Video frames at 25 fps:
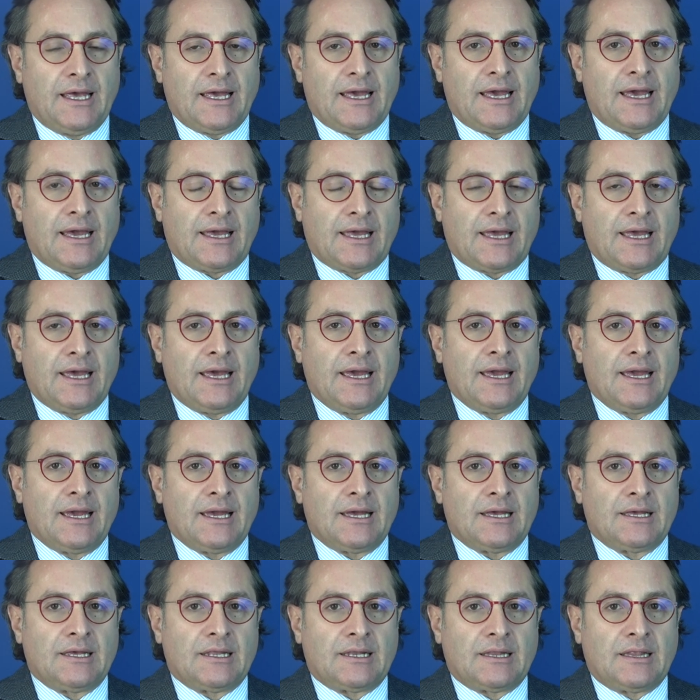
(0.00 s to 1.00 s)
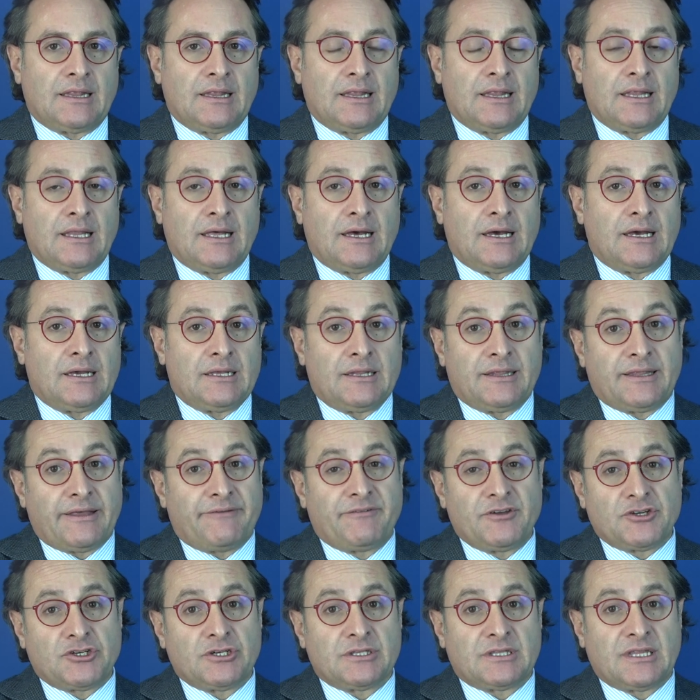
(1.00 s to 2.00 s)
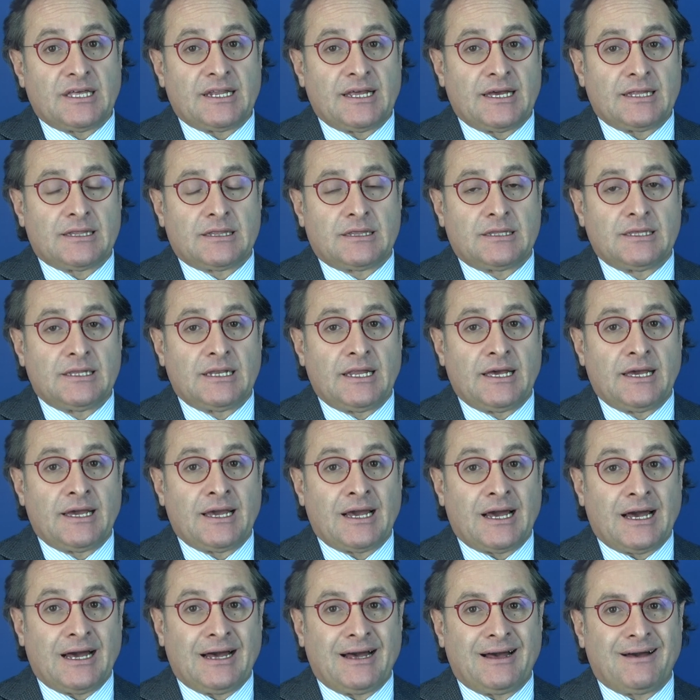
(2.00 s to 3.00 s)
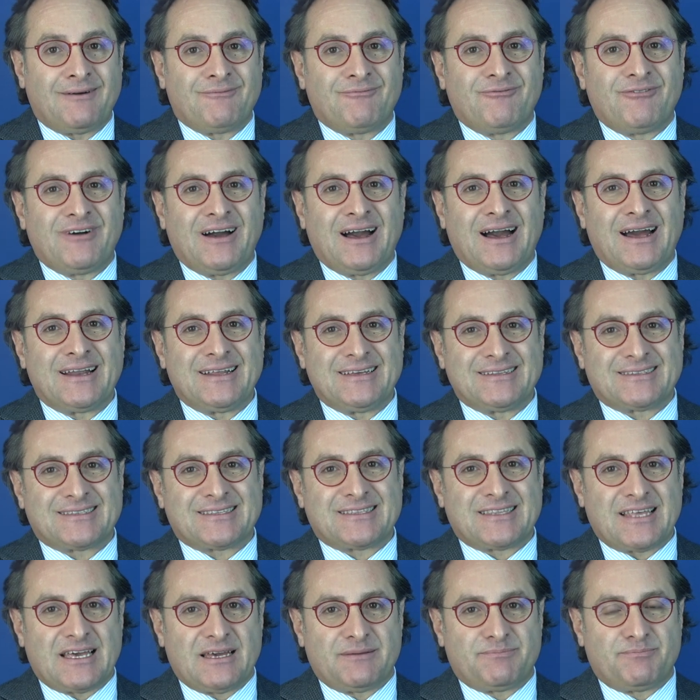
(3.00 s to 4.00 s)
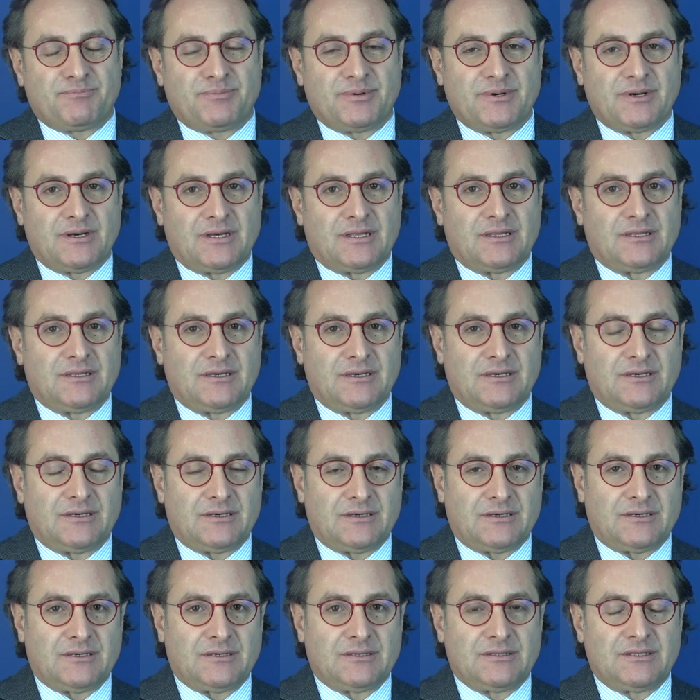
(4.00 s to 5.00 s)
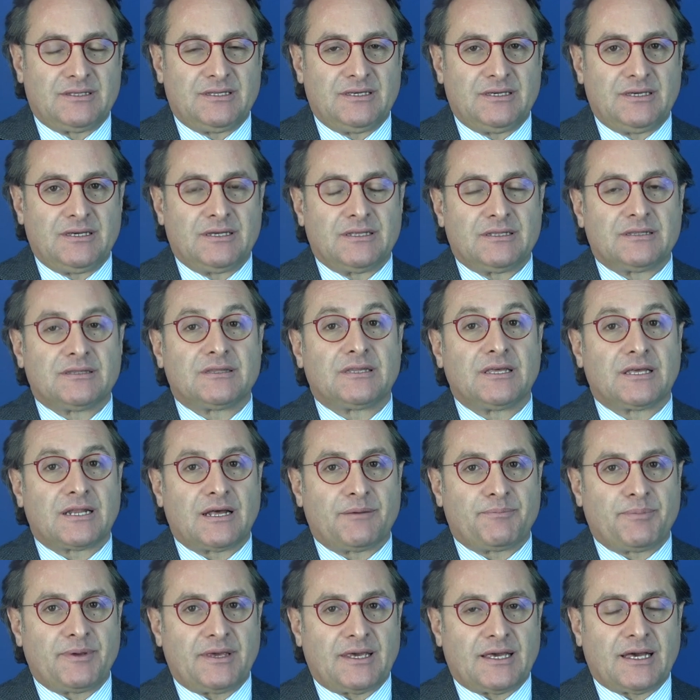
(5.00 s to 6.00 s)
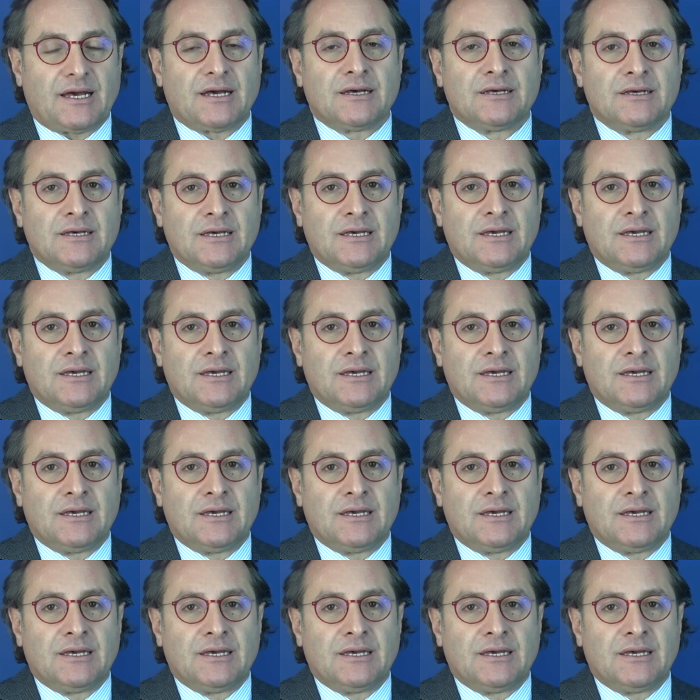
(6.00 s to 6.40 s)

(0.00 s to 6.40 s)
è che il deficit erettile ha vari step eh, di terapia.